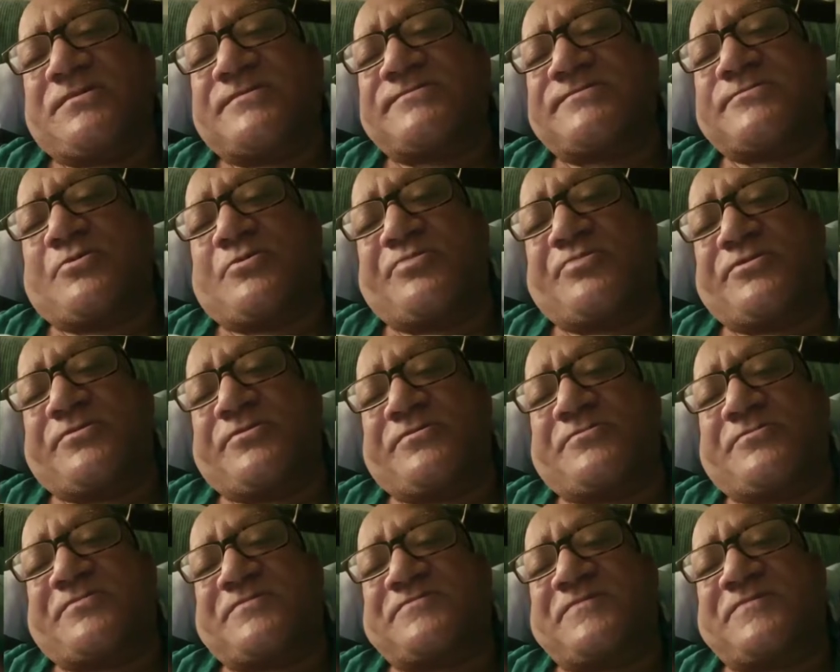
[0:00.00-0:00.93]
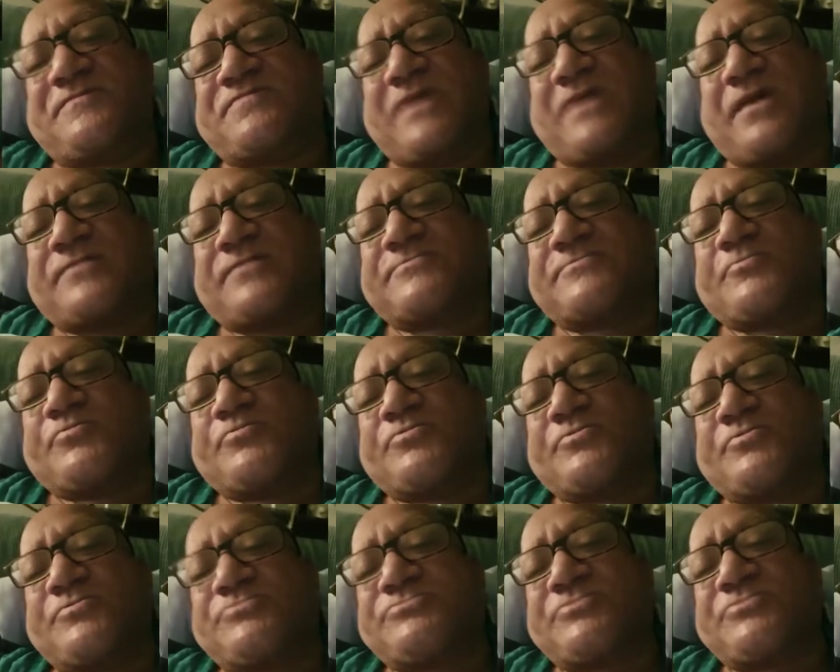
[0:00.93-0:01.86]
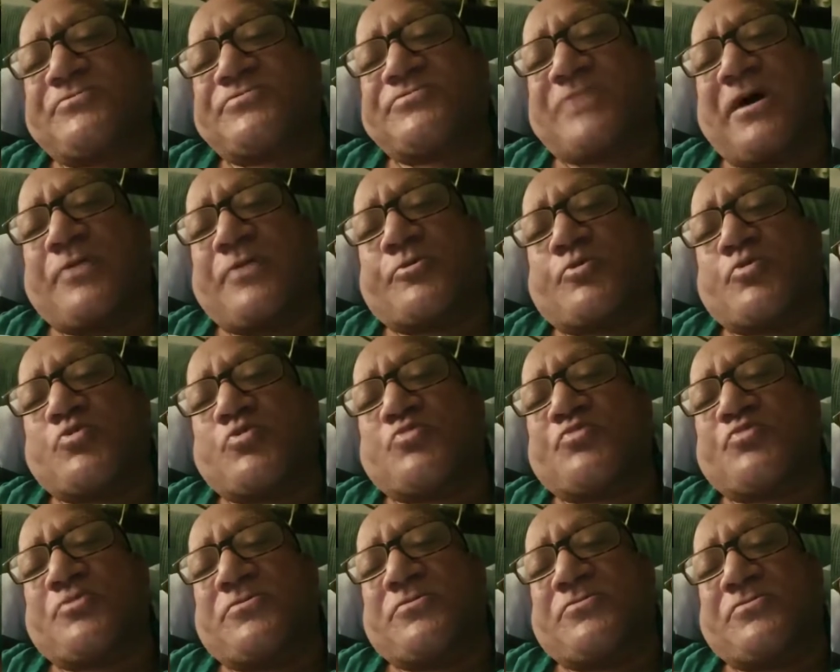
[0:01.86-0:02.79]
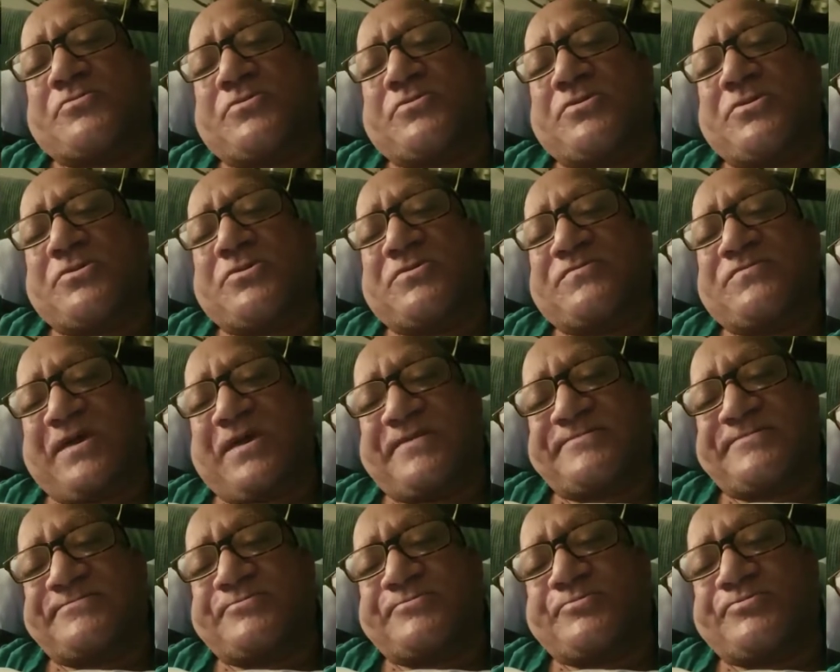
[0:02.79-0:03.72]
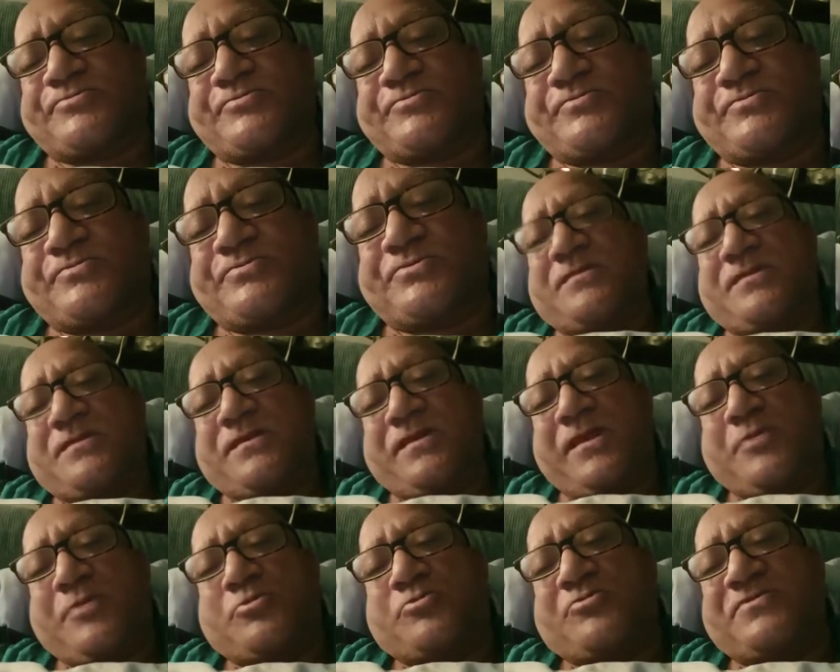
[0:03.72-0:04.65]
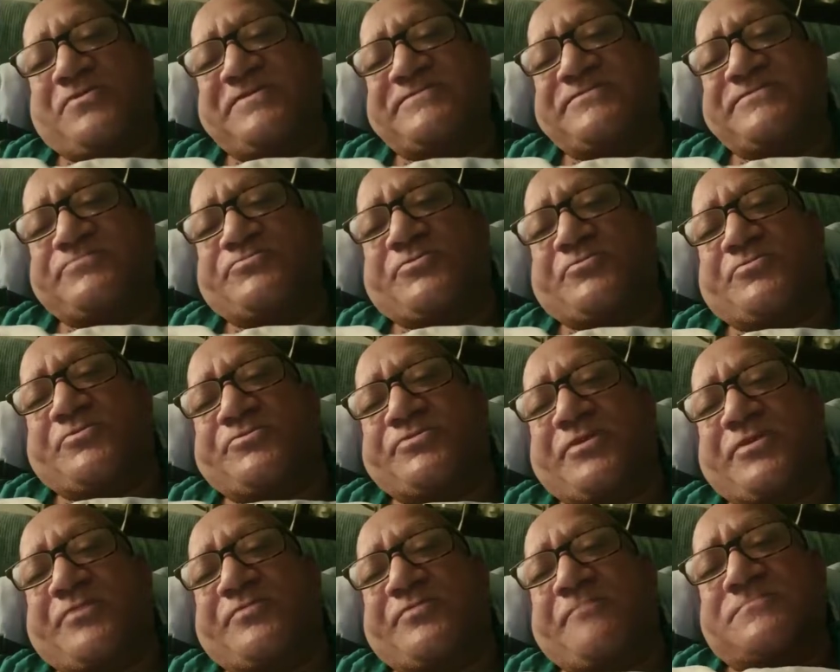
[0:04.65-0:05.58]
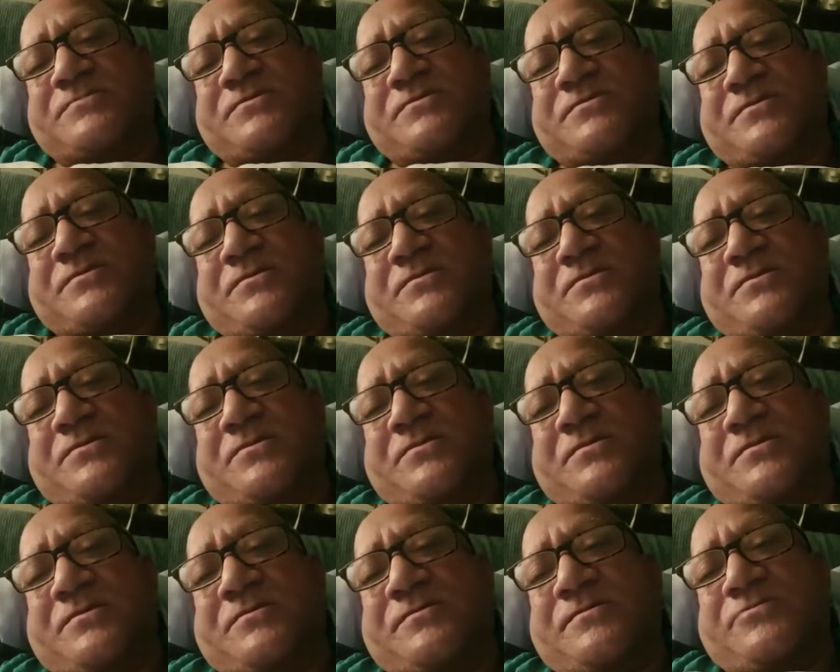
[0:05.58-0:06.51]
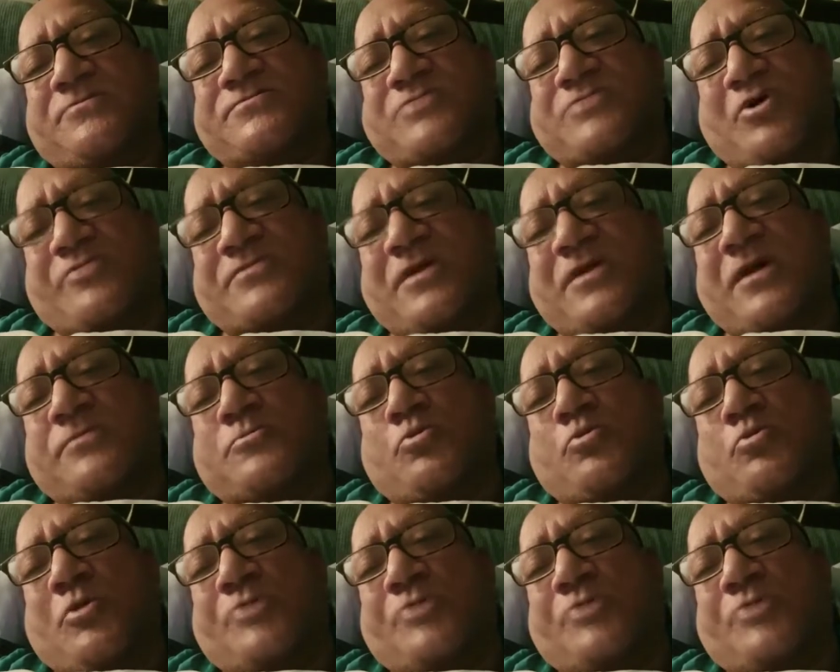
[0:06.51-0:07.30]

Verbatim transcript: সে অভিনয় করেছে তার সৌন্দর্য তার রূপ হইল তার শত্রু এগুলো নিষিদ্ধ করতে হবে সরকারগুলো